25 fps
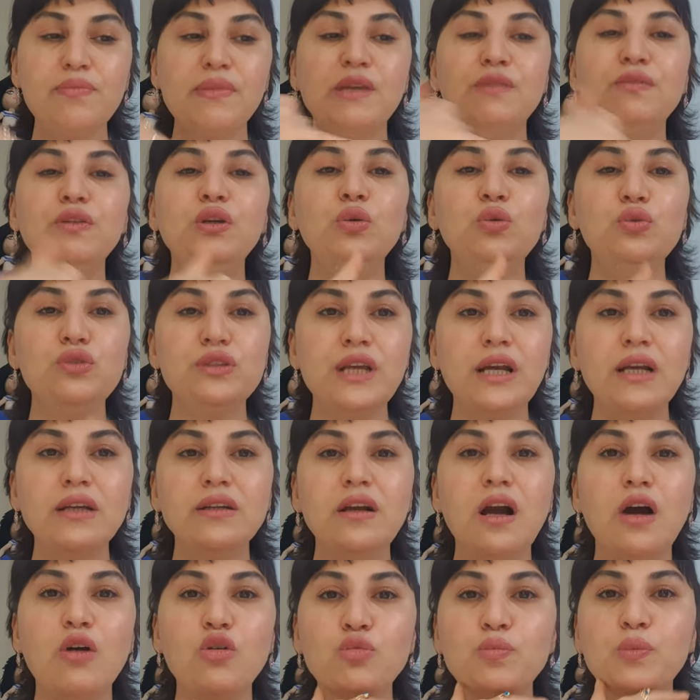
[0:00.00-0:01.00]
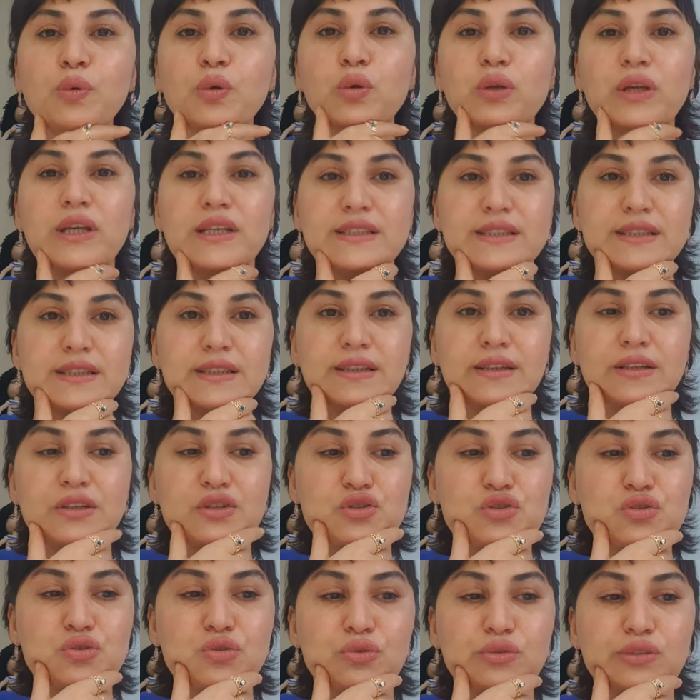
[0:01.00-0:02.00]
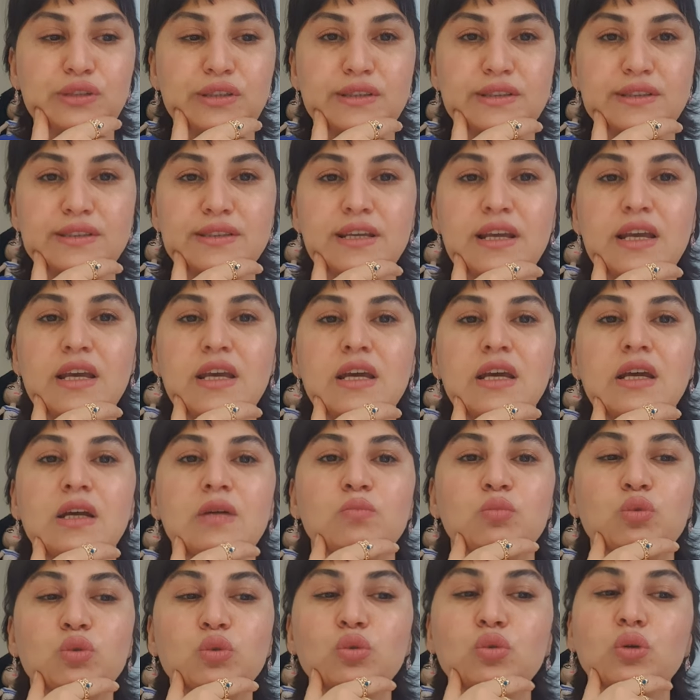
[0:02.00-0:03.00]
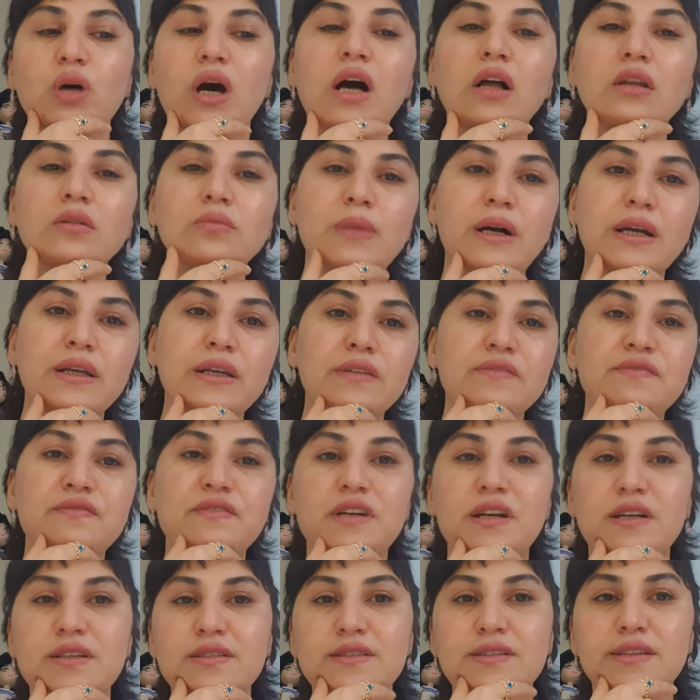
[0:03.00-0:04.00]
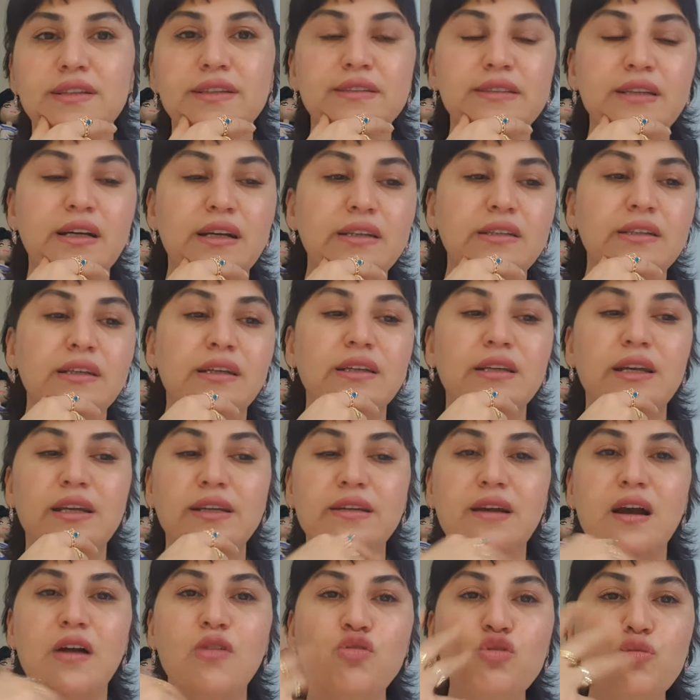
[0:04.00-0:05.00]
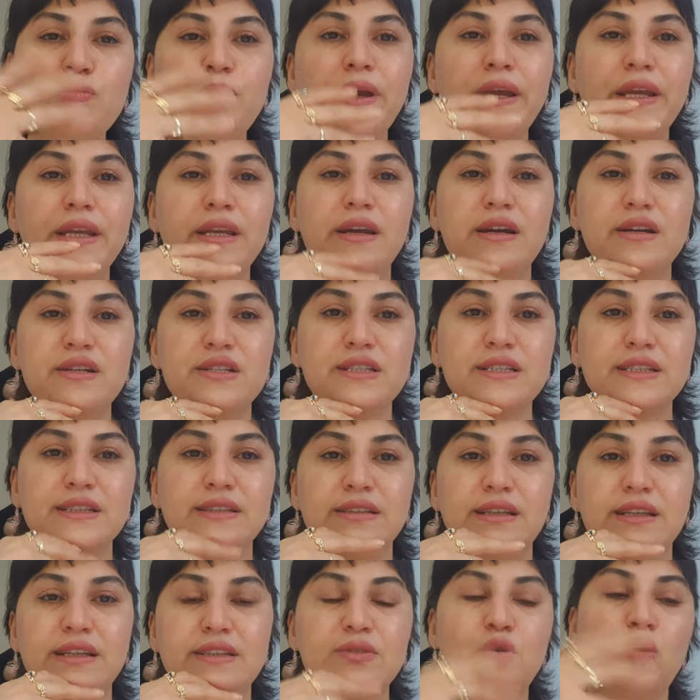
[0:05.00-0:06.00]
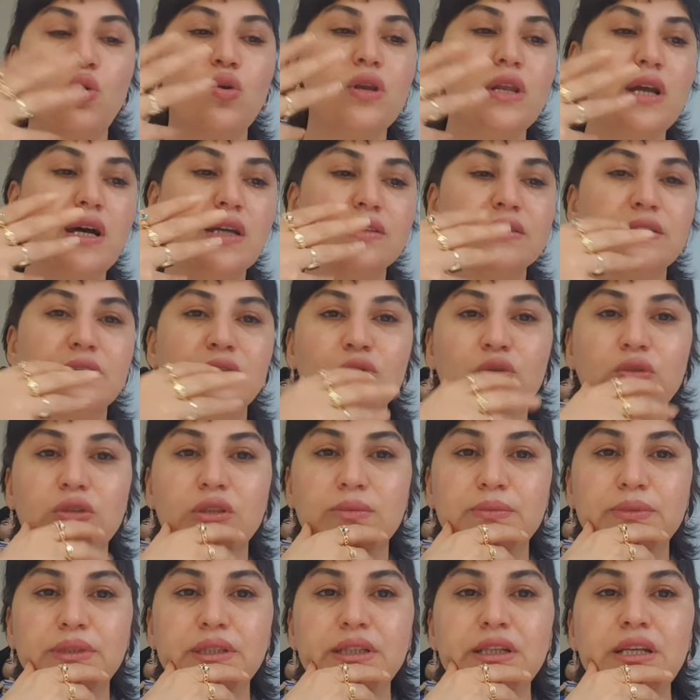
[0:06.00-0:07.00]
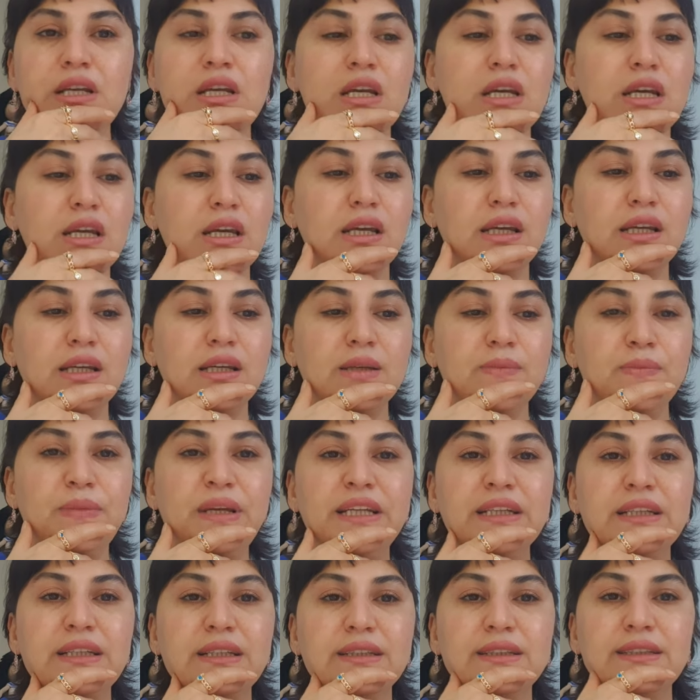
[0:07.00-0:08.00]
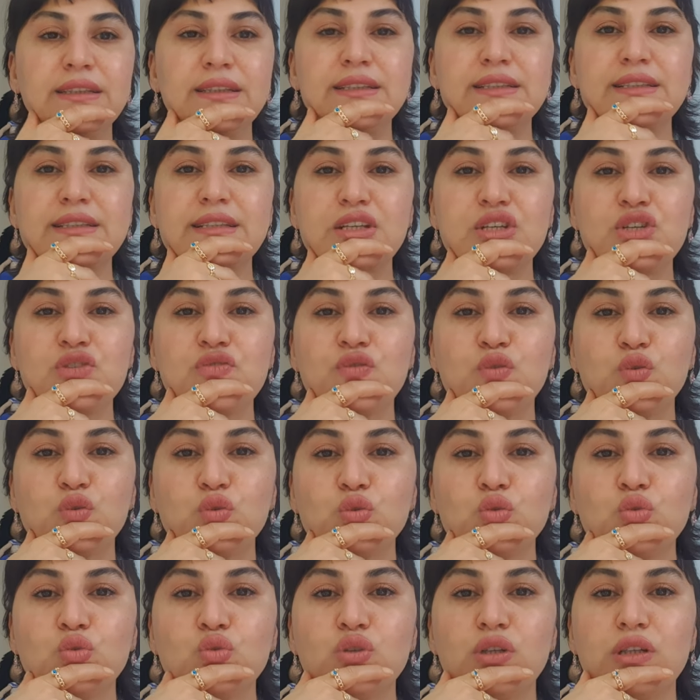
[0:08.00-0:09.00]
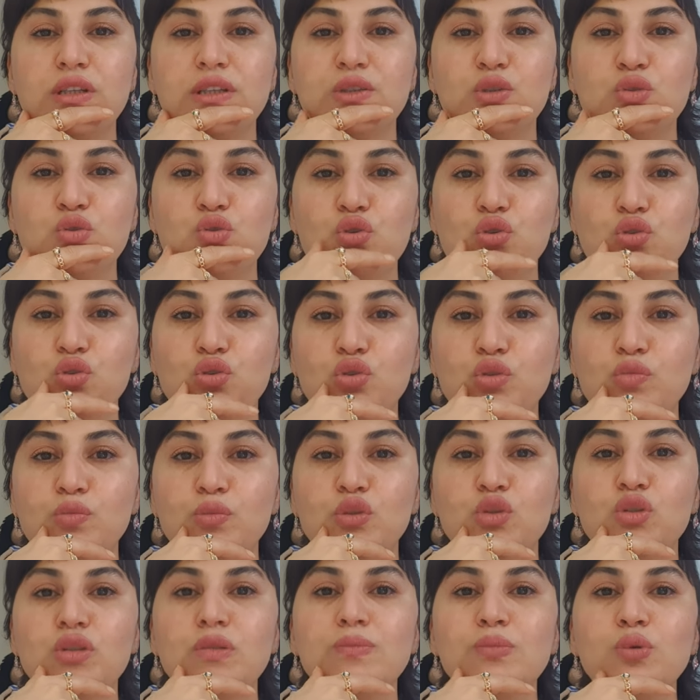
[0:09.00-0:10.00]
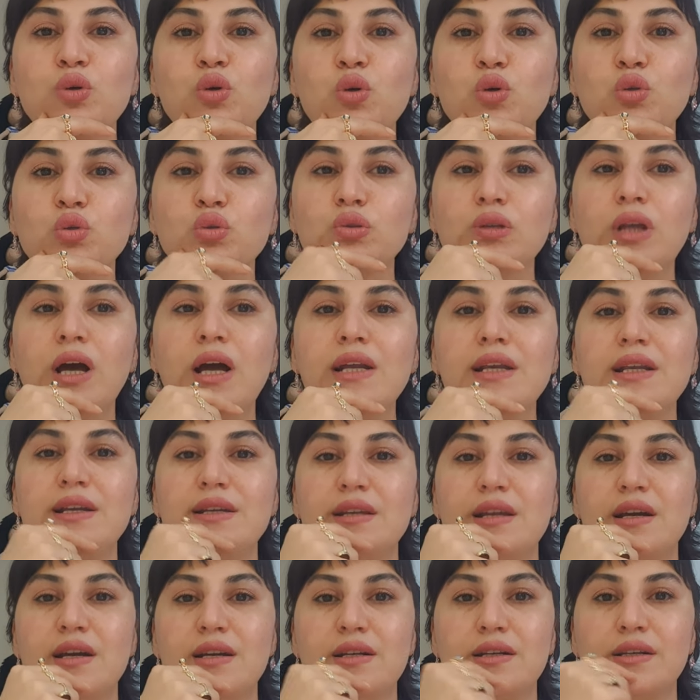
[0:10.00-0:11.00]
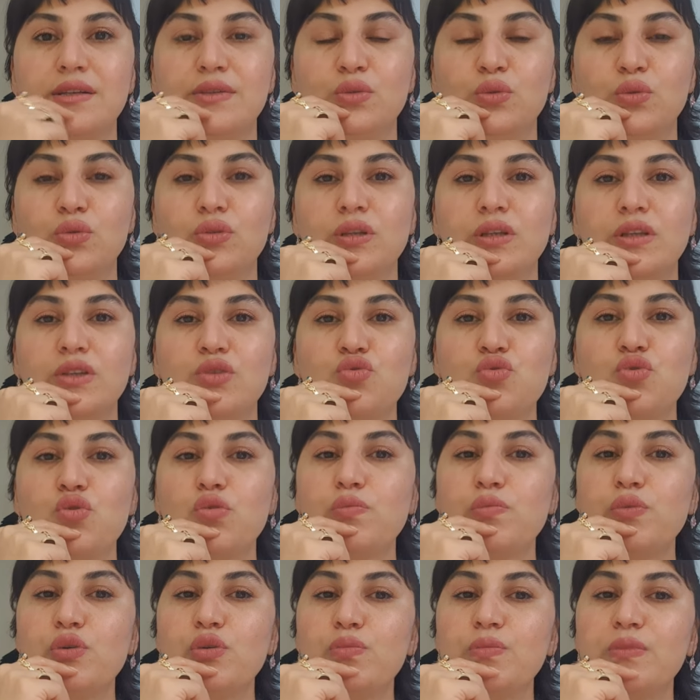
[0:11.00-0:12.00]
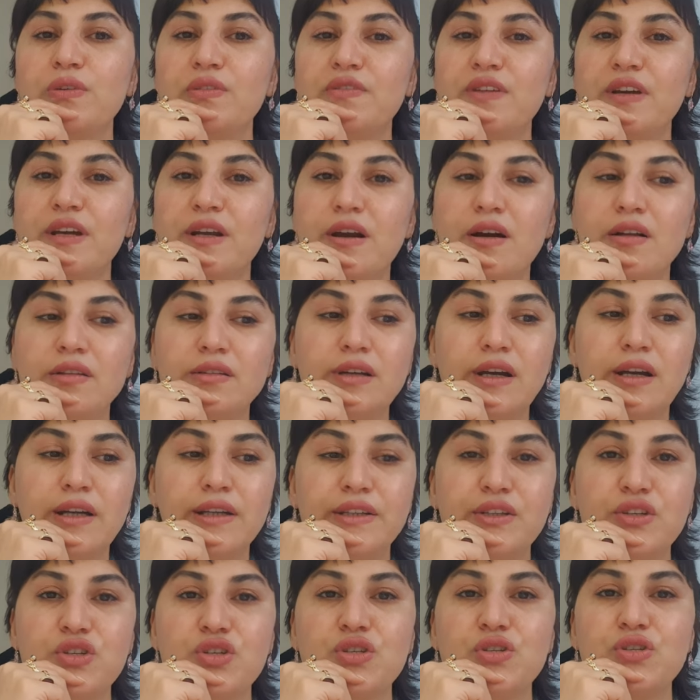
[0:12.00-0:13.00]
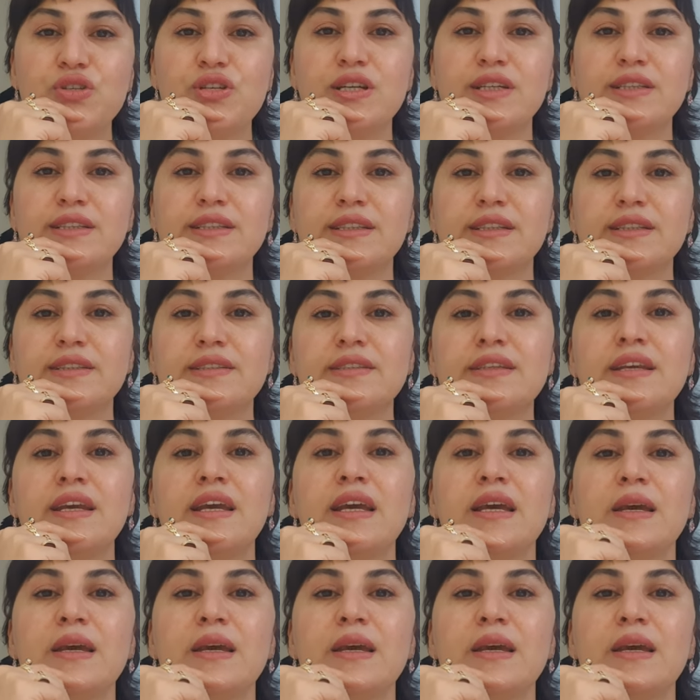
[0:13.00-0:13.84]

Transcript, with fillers: ve özellikle Avrupa ülkesinde yaşıyorsanız bunu Almanya, Fransa, İtalya yani Avrupa enerjisindeyiz Hollanda'da olabilir. E, beklediğiniz iş ve uzun süredir çözülmüyorsa bu konularla alakalı noktada çok büyük bir ferahlığa erişeceksiniz.